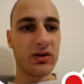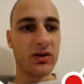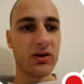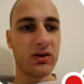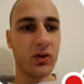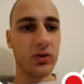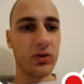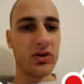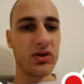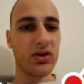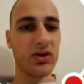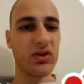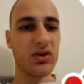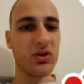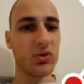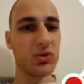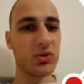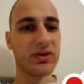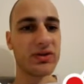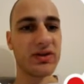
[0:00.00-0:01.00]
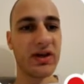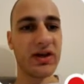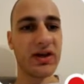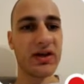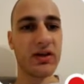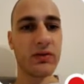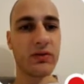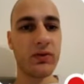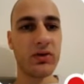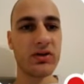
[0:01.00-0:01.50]
Ui, nur drei
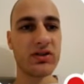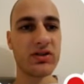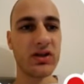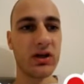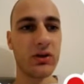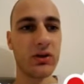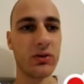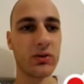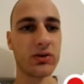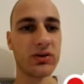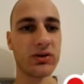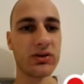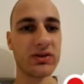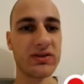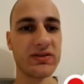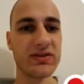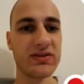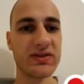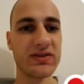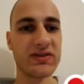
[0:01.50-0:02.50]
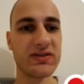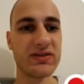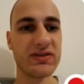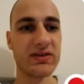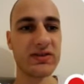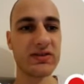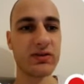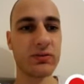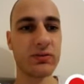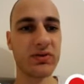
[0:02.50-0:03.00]
gewöhnliche Augen ist jetzt
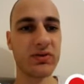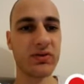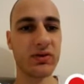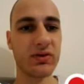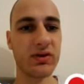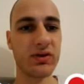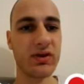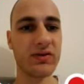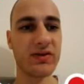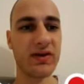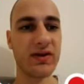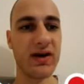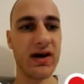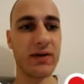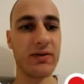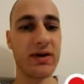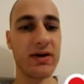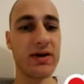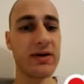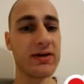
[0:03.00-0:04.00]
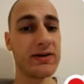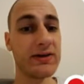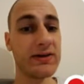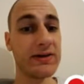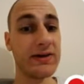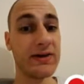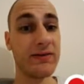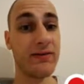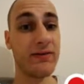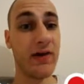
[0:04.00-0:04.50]
nicht so besonders, aber
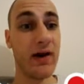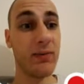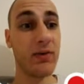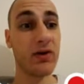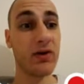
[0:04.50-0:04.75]
wir haben ja